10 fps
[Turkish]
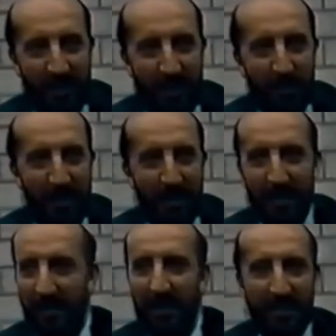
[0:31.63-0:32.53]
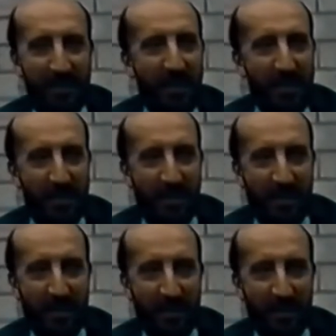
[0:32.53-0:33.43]
Hanbeliler de kasık
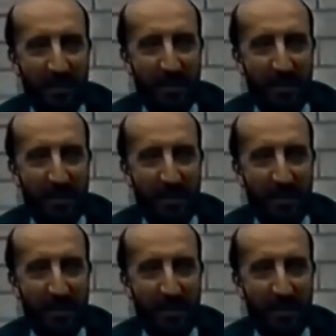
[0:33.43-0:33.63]
arasına kadardır.